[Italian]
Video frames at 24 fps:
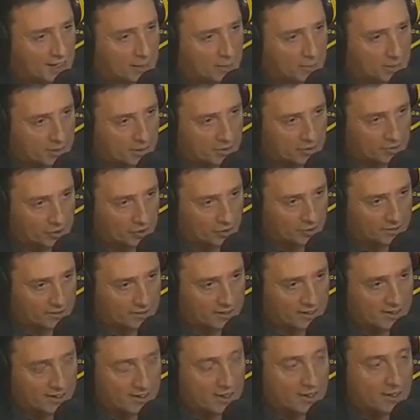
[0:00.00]
dalla prima
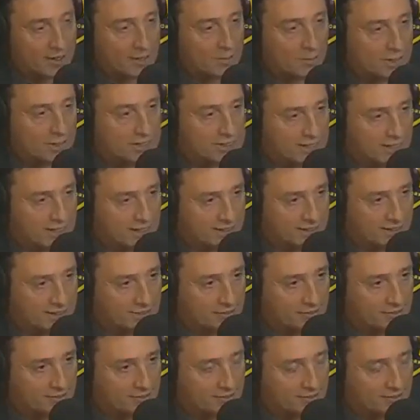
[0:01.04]
volta.
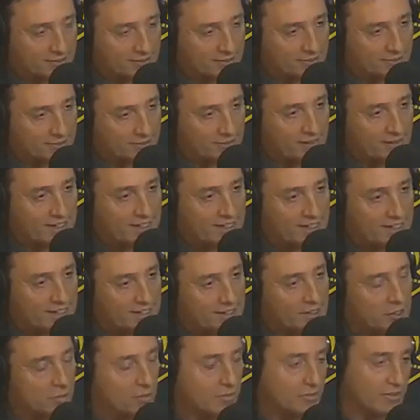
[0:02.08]
Presidente, ma chi
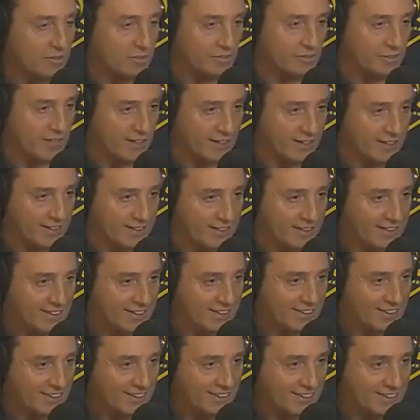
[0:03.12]
glielo fa fare?
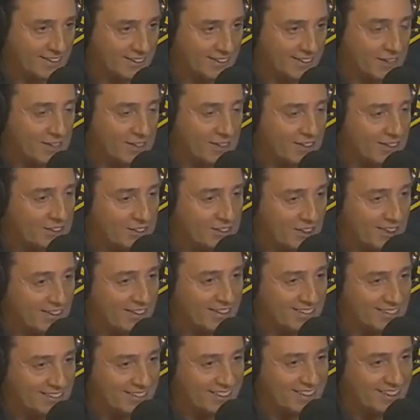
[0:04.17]
Lei cioè,
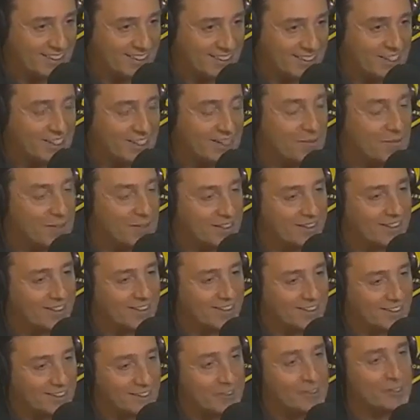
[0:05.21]
si, si rimette
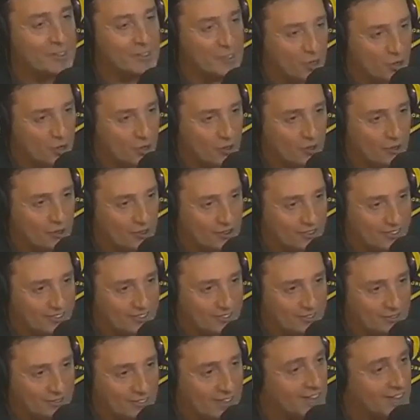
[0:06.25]
in gioco
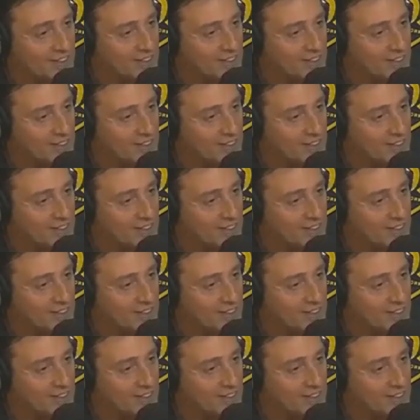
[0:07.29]
per